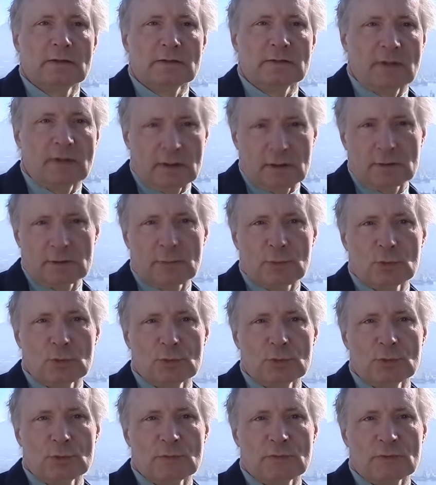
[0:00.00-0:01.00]
denkt
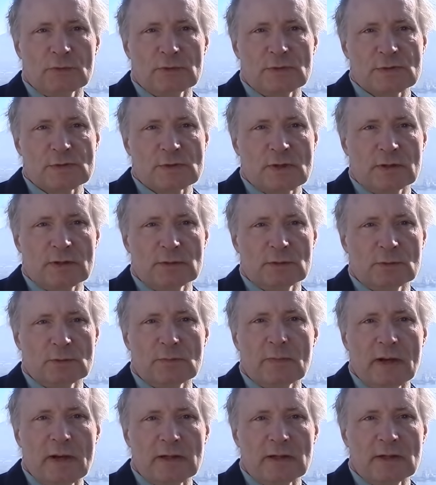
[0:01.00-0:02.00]
Bono, wird es Sonnen
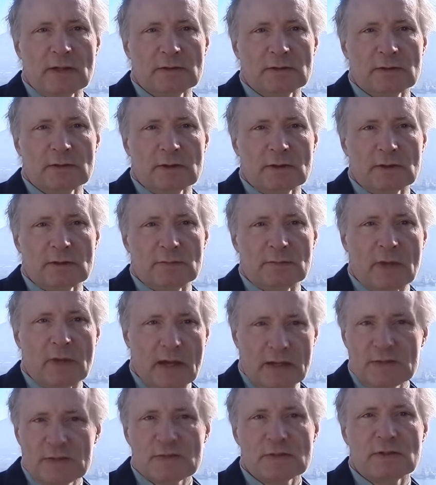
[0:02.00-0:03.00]
und Planeten geben,
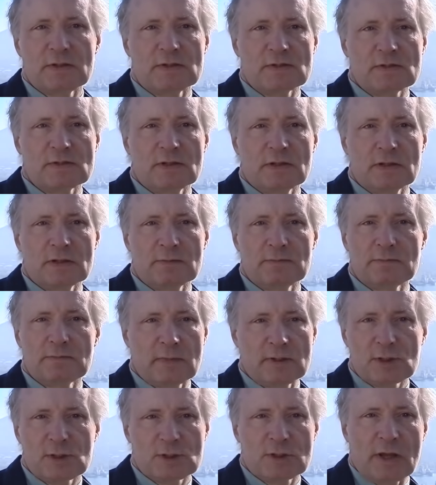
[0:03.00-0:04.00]
geistiges
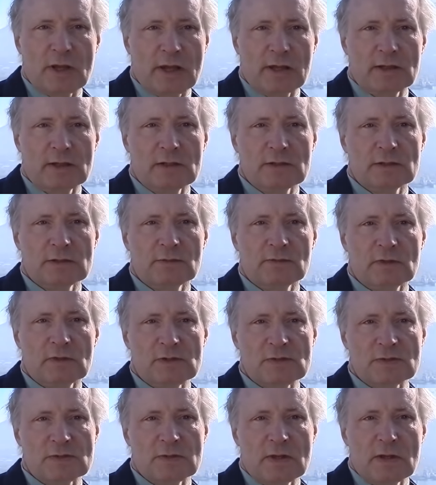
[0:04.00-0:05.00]
Leben, menschenähnliche
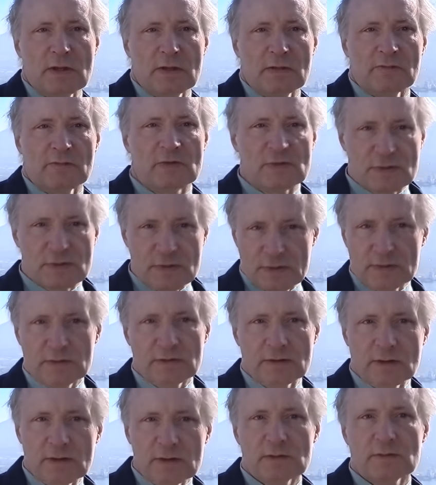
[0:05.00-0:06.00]
Wesen. Wir
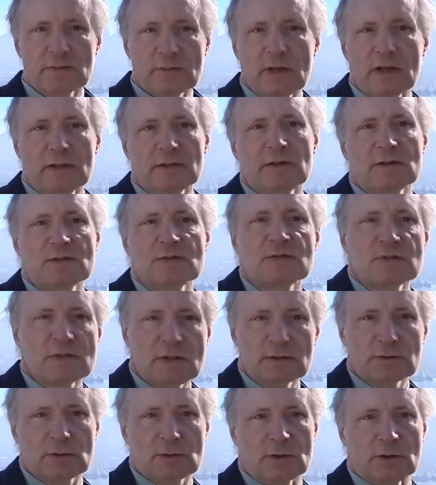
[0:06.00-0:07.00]
sind nicht mehr das
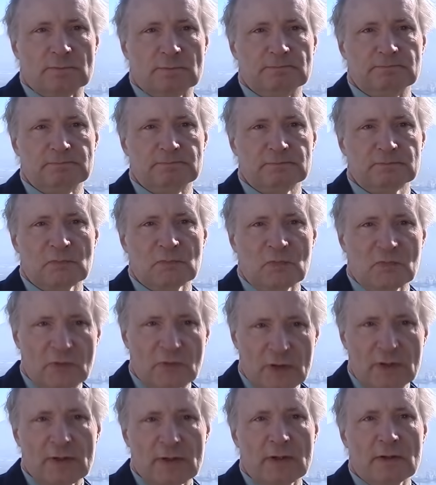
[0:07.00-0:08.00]
Zentrum,
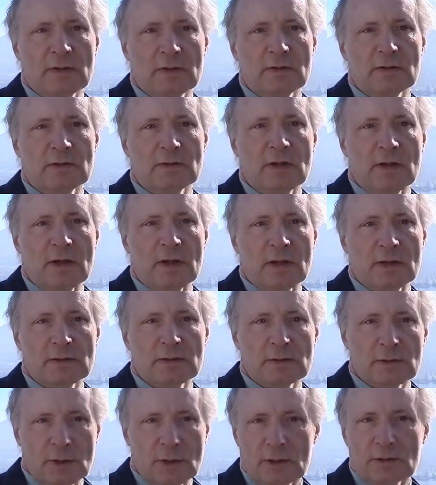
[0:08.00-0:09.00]
weder die
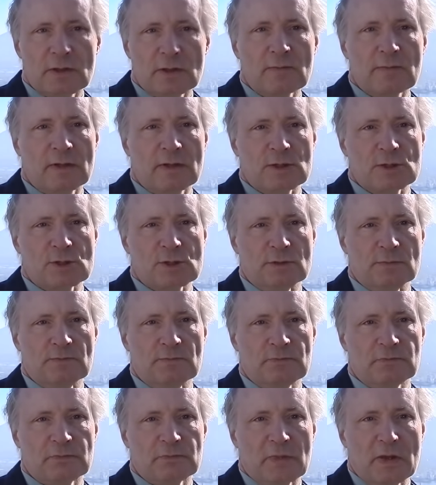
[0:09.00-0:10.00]
Erde noch die Menschen.
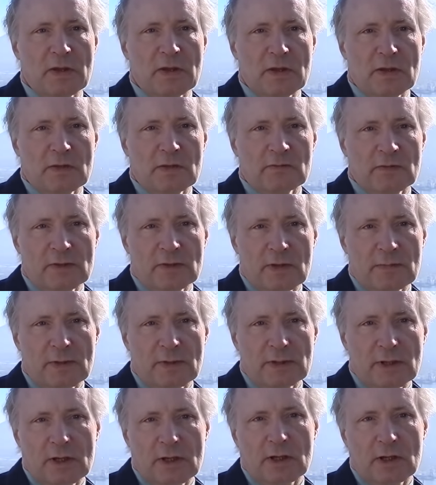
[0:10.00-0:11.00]
Wenn
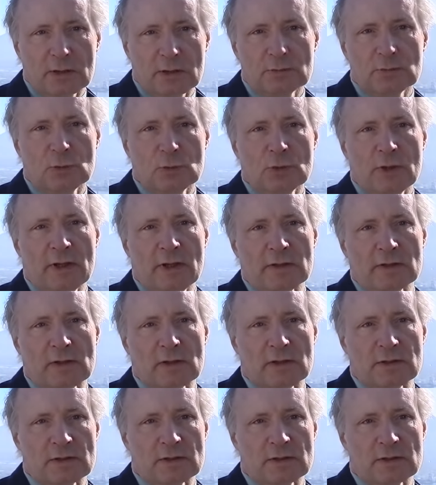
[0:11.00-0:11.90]
aber der Raum unendlich